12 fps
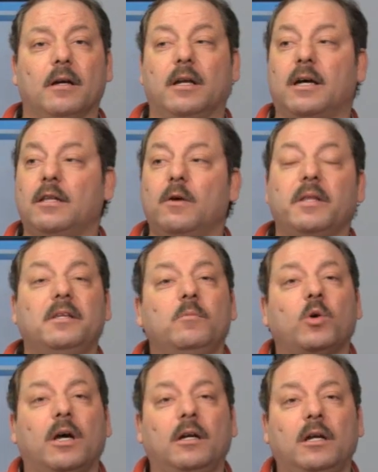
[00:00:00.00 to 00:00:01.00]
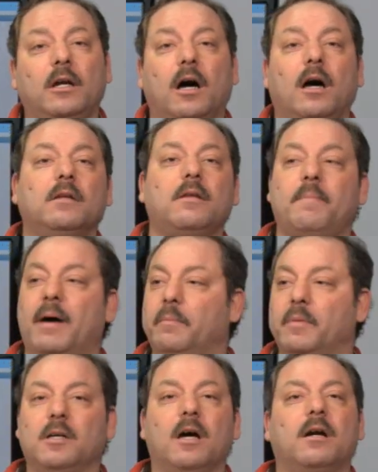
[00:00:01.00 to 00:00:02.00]
الخطوات دي مقننه اه طبعا
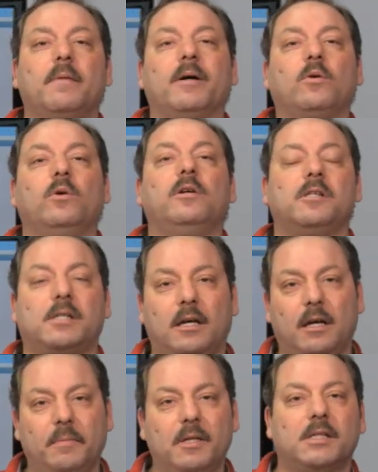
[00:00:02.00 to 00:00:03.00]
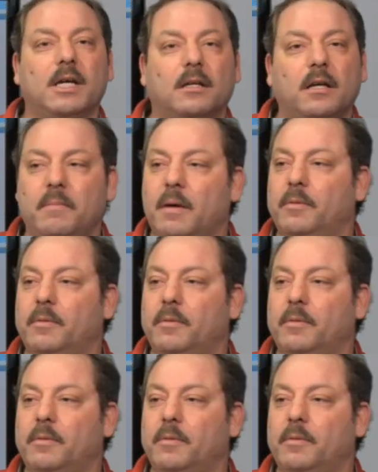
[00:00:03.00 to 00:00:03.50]
متجربه كل سنه بنستخدمها